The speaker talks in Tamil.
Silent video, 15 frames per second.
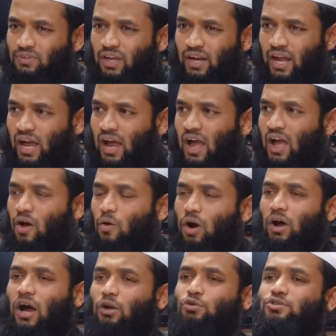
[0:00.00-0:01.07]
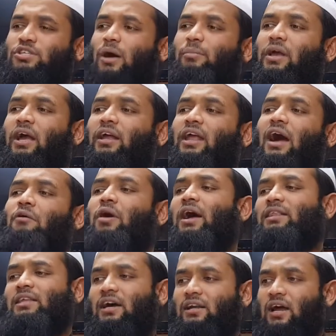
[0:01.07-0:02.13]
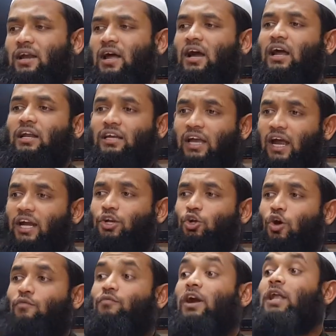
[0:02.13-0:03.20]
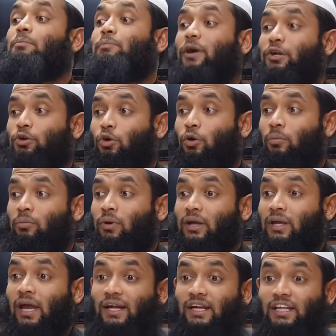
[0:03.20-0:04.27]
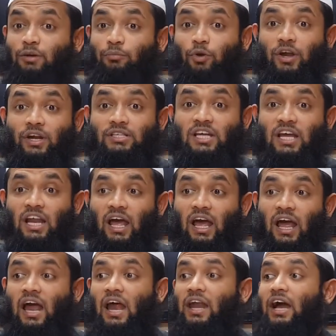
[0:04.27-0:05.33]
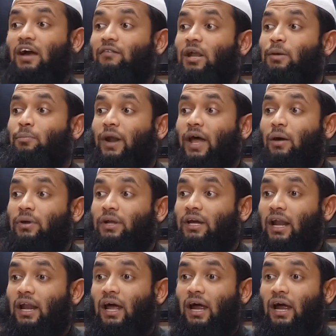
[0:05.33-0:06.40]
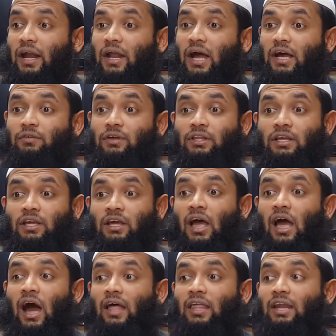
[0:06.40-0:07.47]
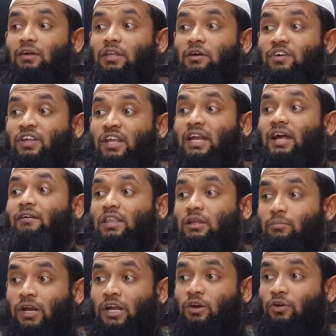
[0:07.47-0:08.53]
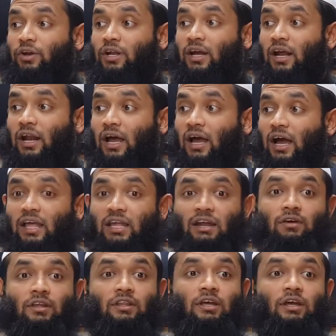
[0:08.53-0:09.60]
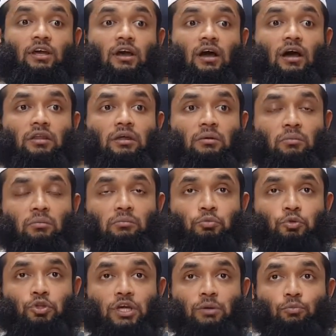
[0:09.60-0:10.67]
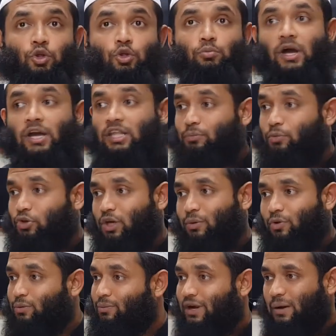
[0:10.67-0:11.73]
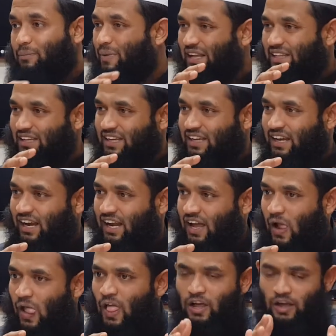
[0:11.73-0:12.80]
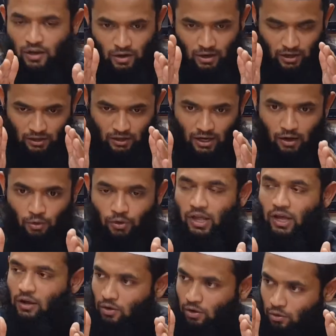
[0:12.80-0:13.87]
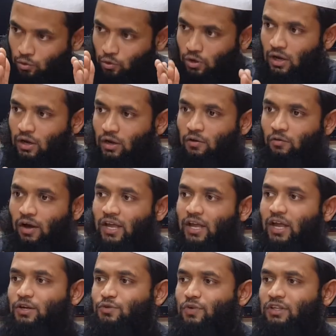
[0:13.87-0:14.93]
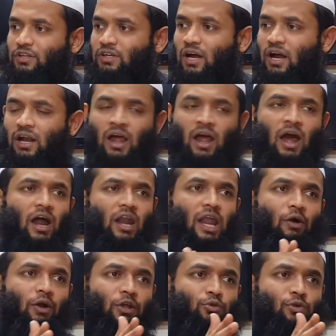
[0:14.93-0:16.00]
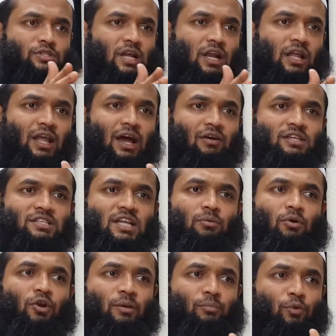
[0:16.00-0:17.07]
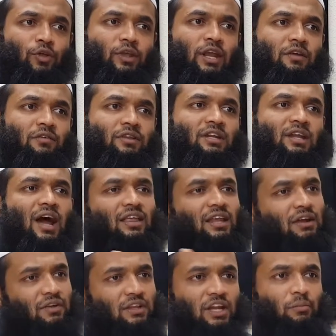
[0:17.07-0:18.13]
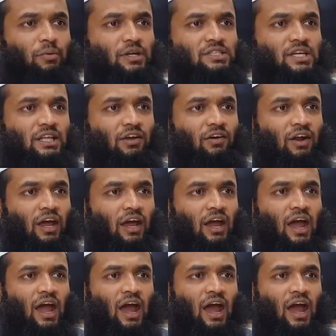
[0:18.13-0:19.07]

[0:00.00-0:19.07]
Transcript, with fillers: என்ன ஒக்காலு சமீனா வாத்தானா நாங்கள் கேட்டோம் வழிபட்டோம் கேட்டதுக்கு அப்புறம் என்ன செய்யல நாங்க வழிபடாம இருக்கல நாங்க வந்து அதுல வந்து விதந்தவாதம் பண்ணி கொண்டு இருக்கல அதுல வந்து அது புத்திக்க பொருந்துமா இது புத்திக்கு பொருந்துமா பார்த்துட்டு இருக்கல அல்லாவுடைய வகை என்று வந்துட்டால் அல்லாவுடைய தூர் சல்லா அலிஸ்லாம் அவருடைய போதனைன்னு வந்துட்டால் அதில் வந்து நம்ம என்ன செய்ய தேவையில்லை